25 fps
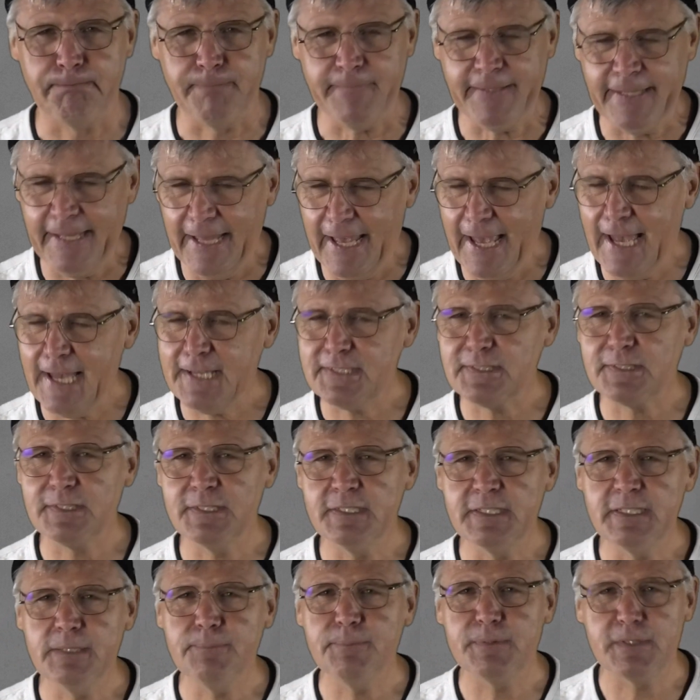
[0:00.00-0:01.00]
die ersten
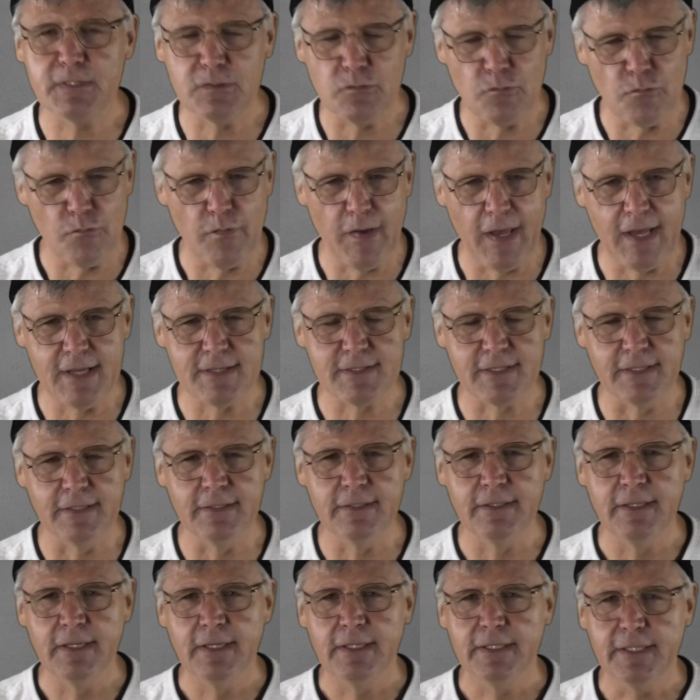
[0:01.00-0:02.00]
17 Verse,
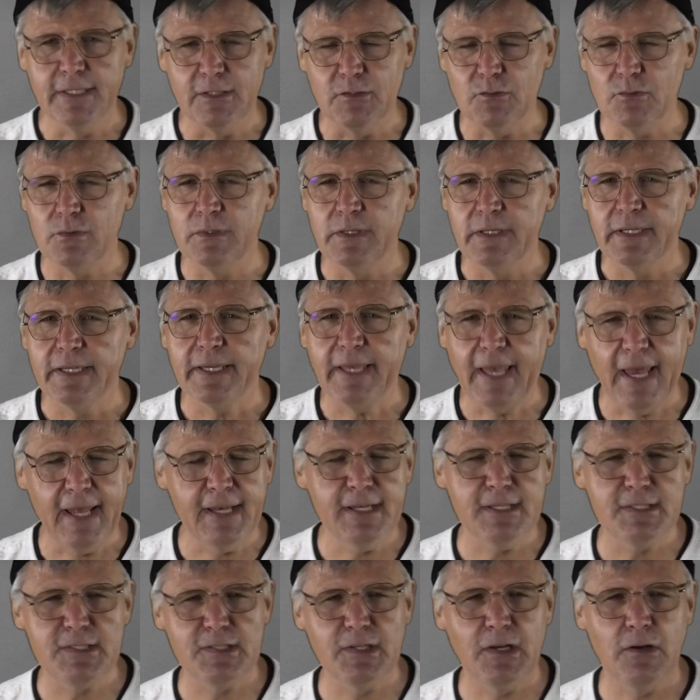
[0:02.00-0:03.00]
die du
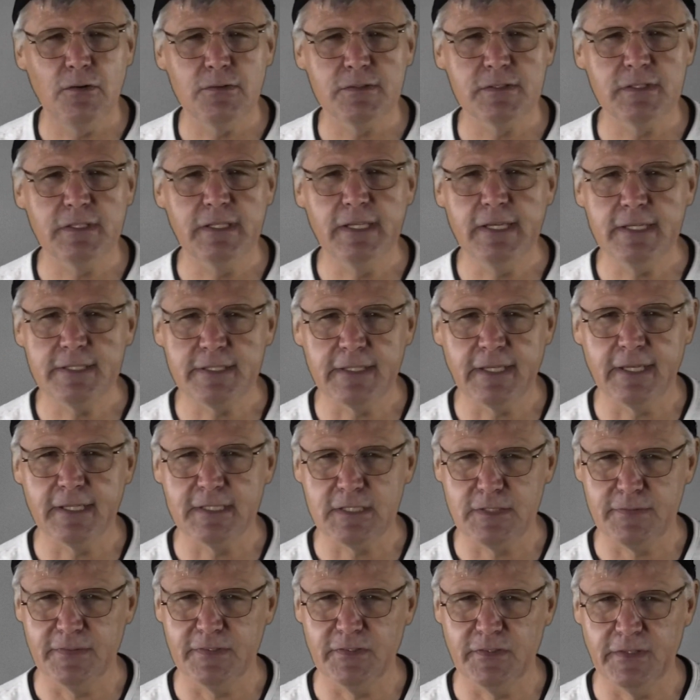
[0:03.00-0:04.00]
gerne zu Hause lesen
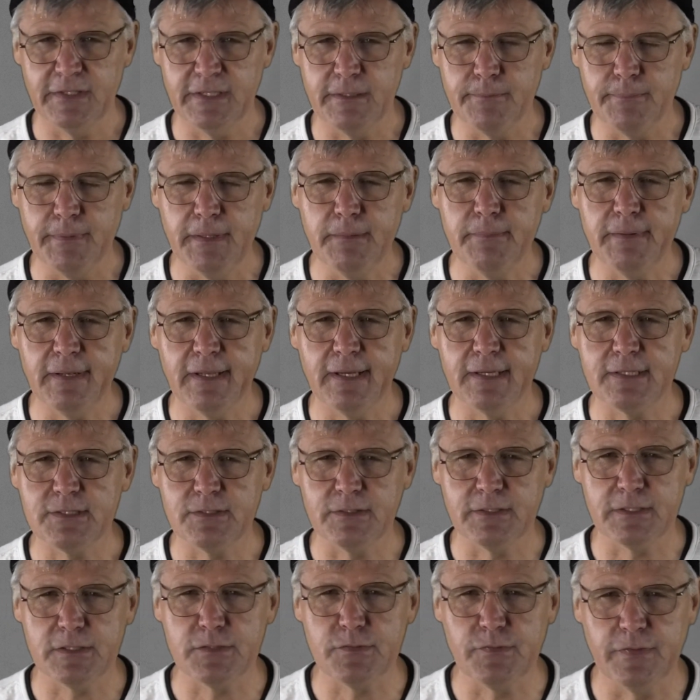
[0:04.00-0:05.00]
kannst, wenn du eine Bibel hast
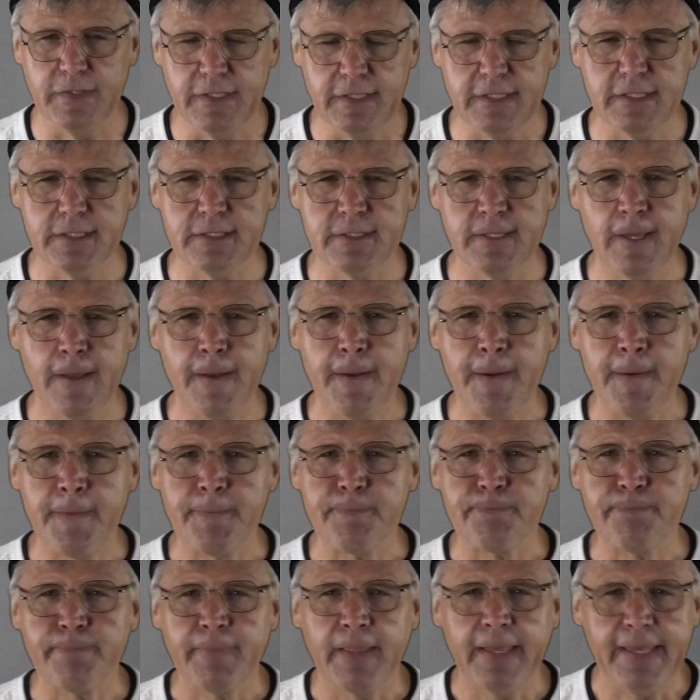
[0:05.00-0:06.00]
und das findest.
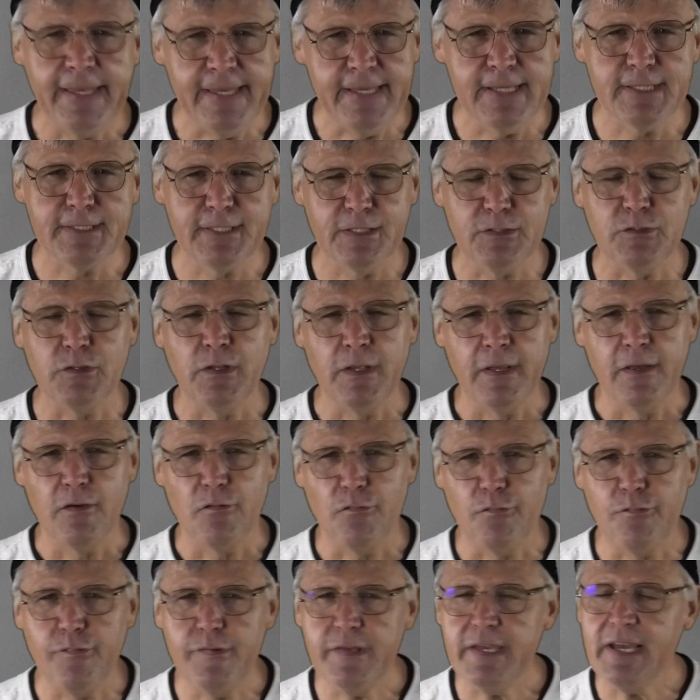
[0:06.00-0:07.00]
Hier sind
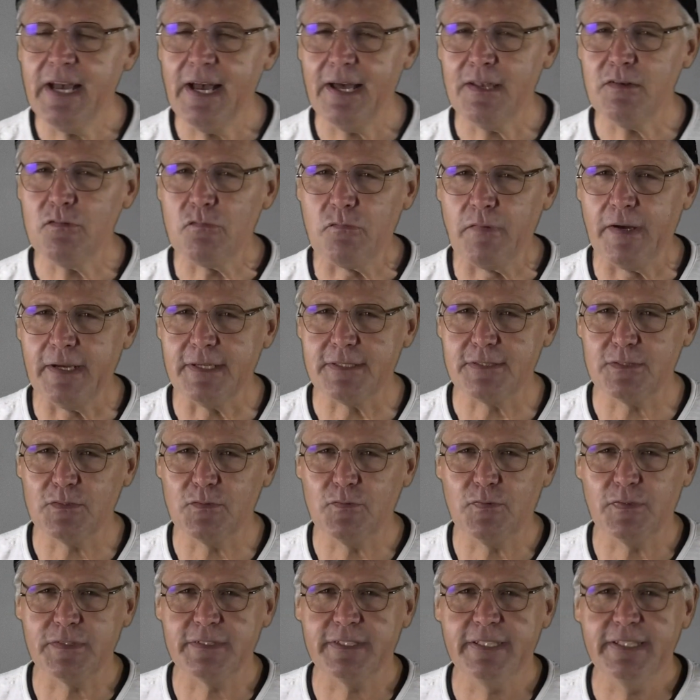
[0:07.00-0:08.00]
vier Anweisungen,
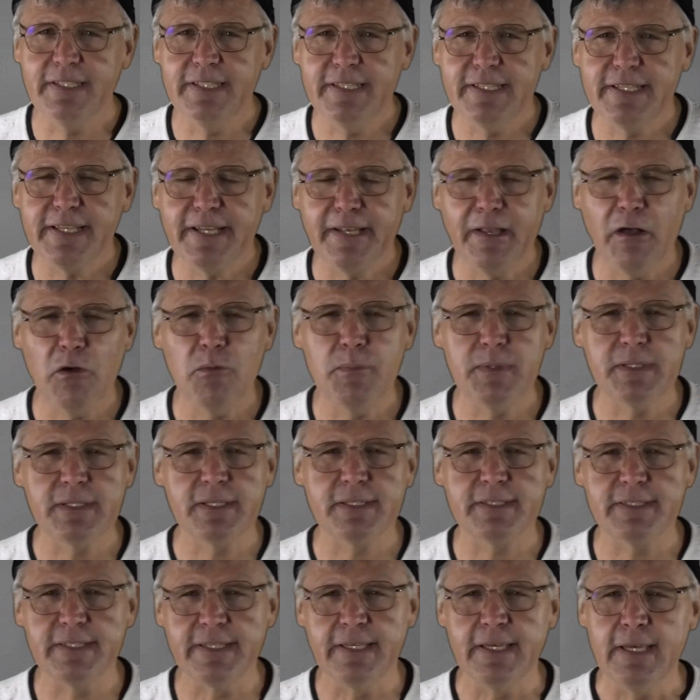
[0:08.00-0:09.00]
von denen ich glaube,
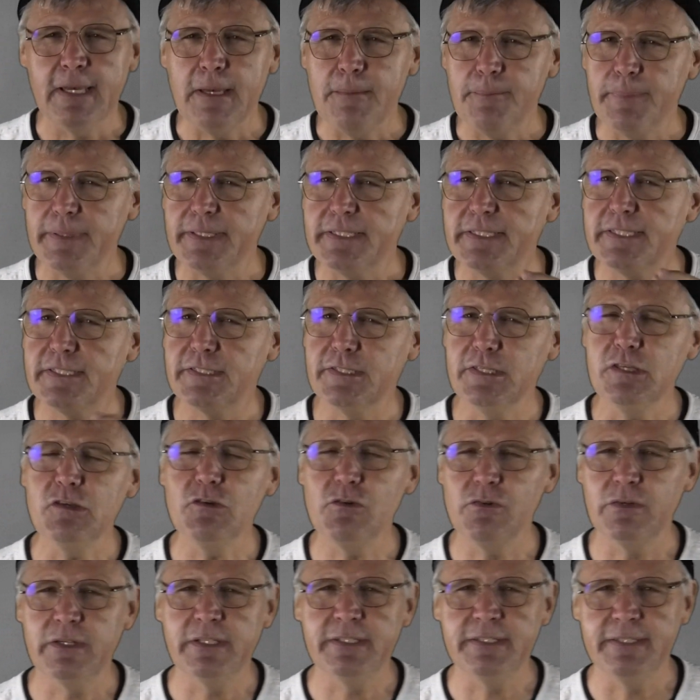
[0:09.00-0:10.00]
dass sie
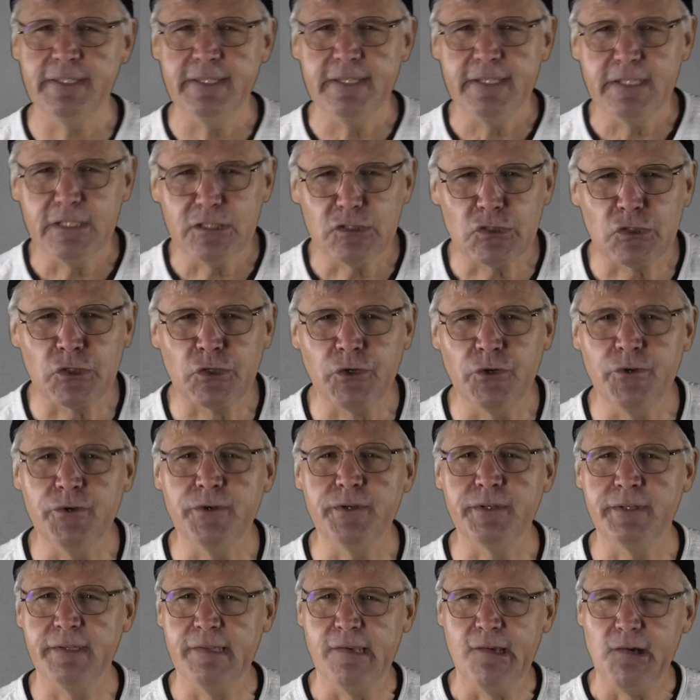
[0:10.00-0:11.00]
Beziehungen
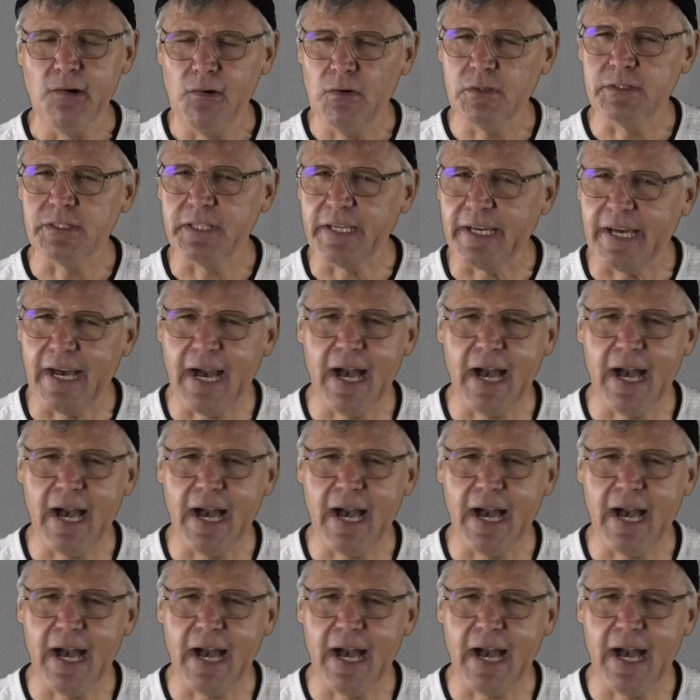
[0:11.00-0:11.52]
schön und